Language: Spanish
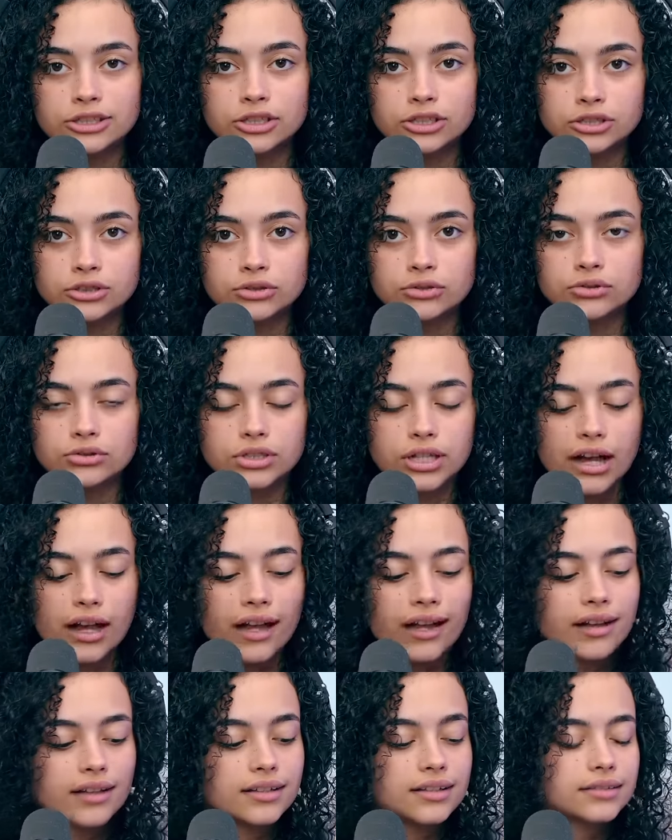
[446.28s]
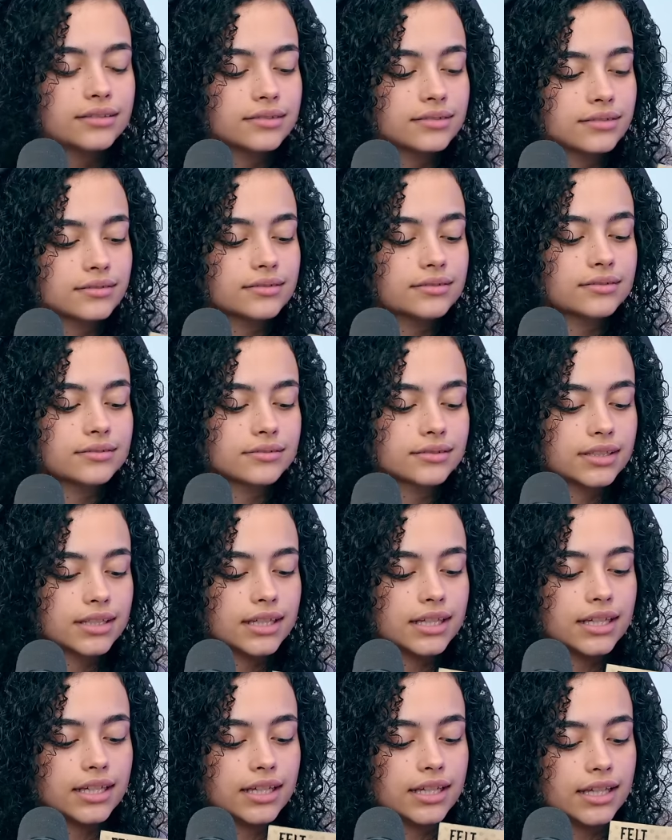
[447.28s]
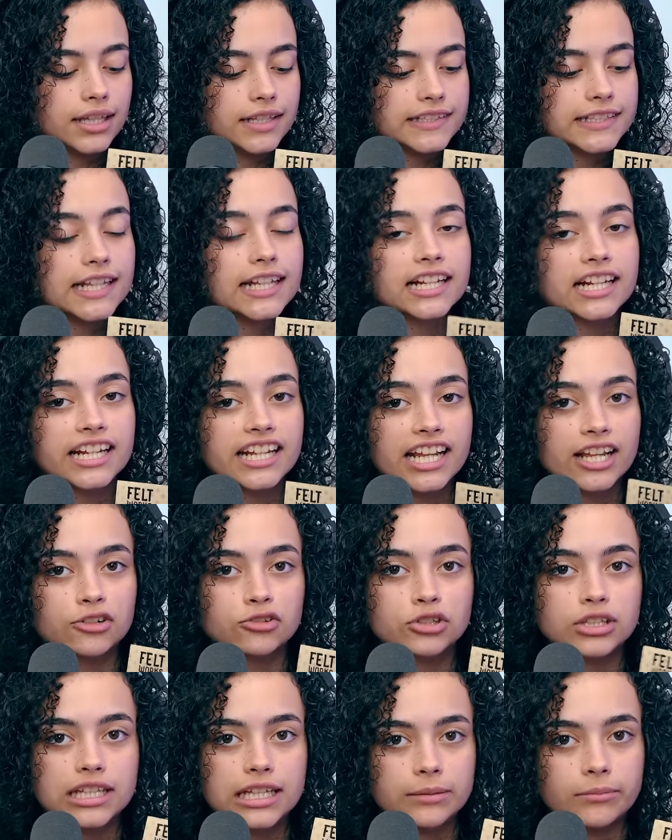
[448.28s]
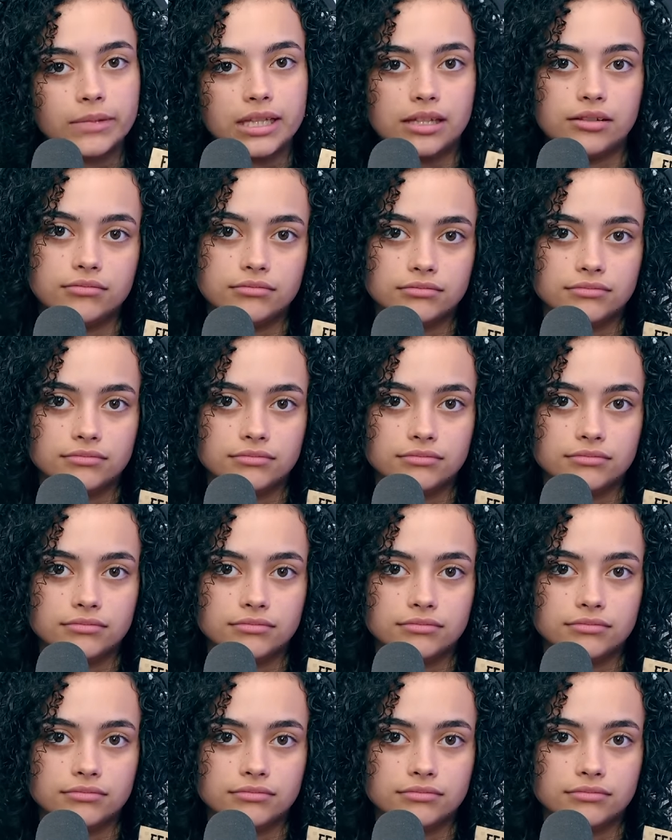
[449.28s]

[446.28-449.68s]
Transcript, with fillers: tortuga y se rieron de mí.